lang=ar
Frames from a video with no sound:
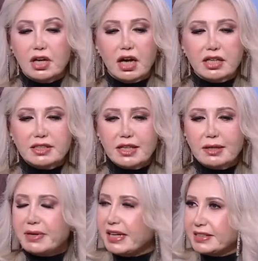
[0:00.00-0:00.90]

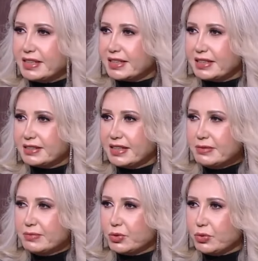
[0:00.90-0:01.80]
حياتها ملانة جدا
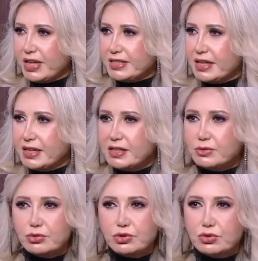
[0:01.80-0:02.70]
بولادها
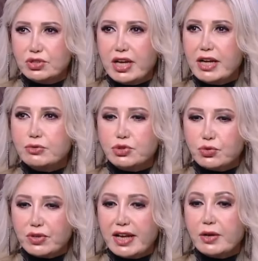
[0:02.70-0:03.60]
وزوجها
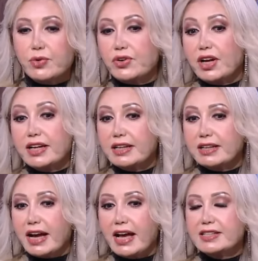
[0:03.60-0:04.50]
وشغلها
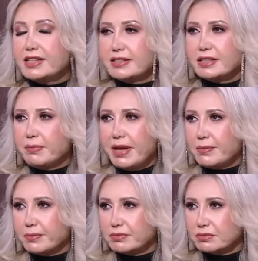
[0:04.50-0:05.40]
والراجل عايز
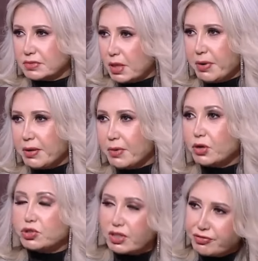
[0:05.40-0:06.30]
اهتمام طبعا ما
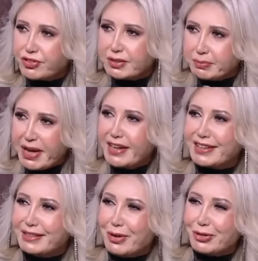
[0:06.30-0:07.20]
هو طفل
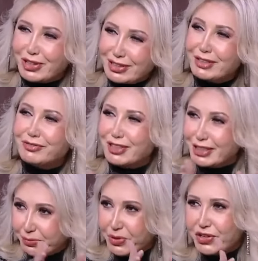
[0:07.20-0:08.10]
معاكي ما هو ده طفل
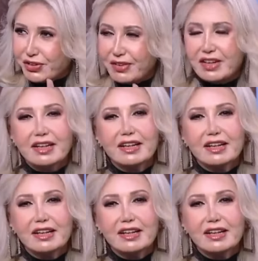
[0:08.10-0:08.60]
كبير